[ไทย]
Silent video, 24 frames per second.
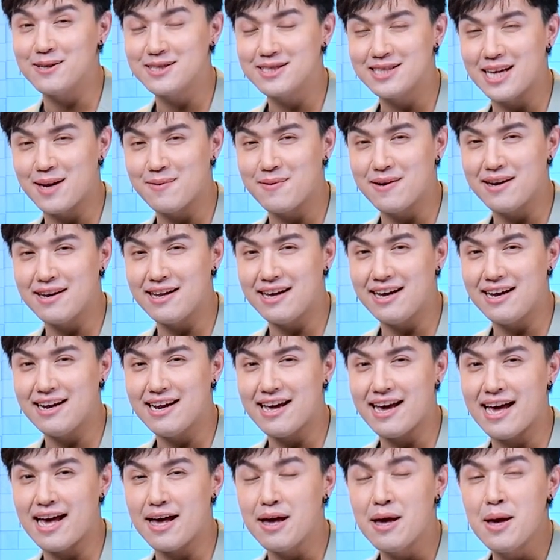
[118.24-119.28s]
ออสเตรเลียวันนี้
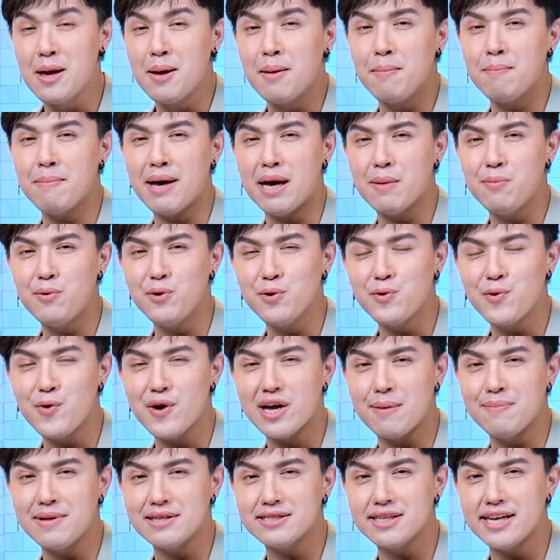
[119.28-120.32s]
นะฮะมาพูดคุย
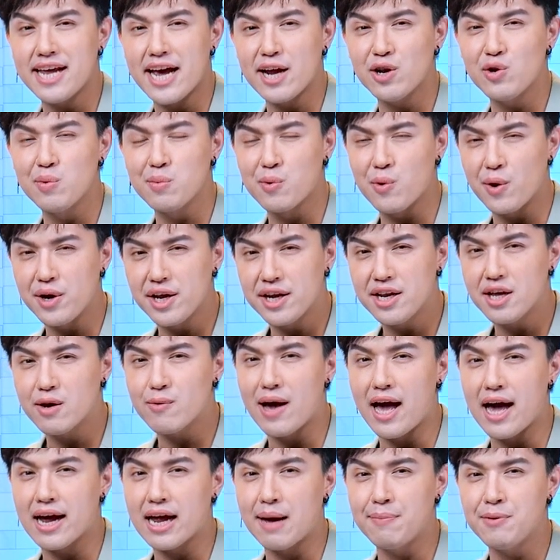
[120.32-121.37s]
กับนักแสดงหนุ่มคนนี้ดีก
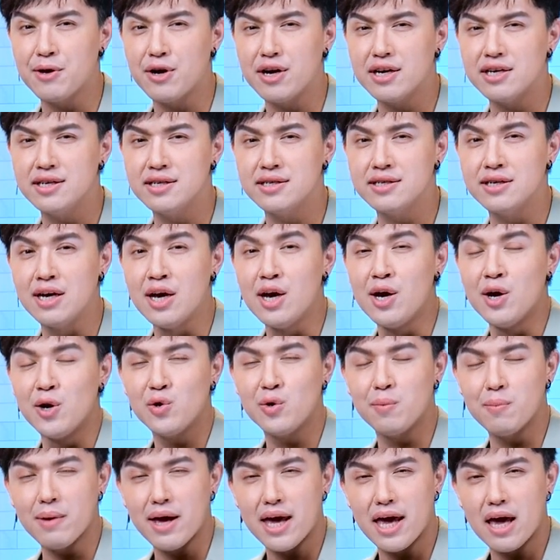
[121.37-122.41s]
ว่าครับ นั่นก็คือห
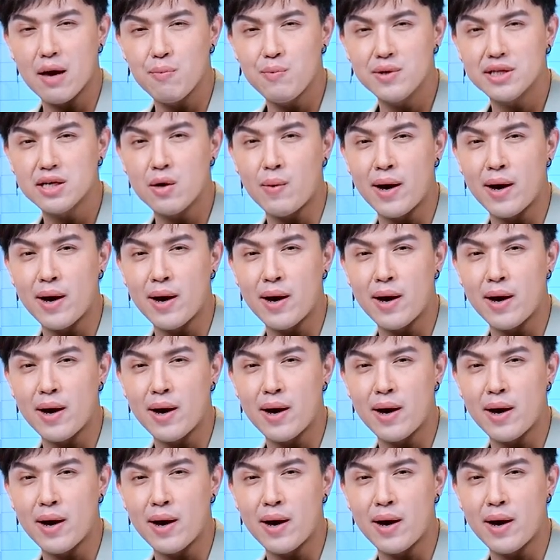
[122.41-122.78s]
นุ่มเอมวิท